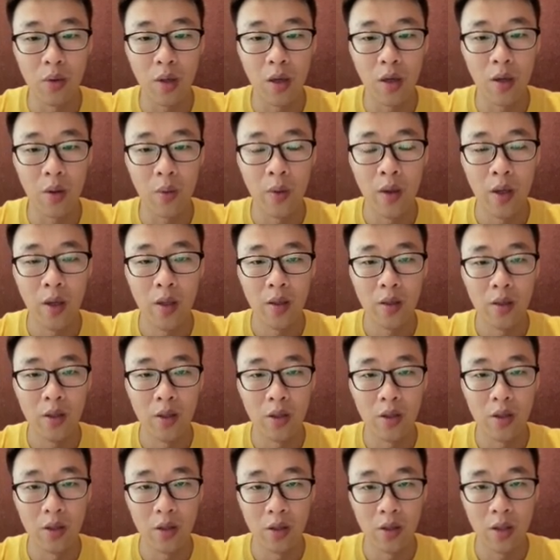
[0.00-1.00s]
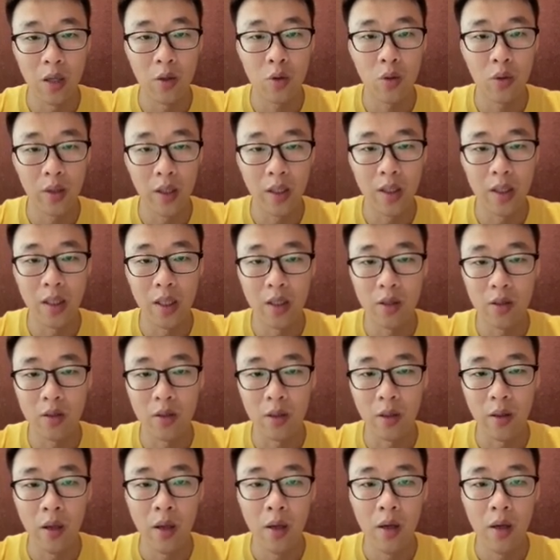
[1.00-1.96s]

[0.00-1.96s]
要一直在做的一件事情。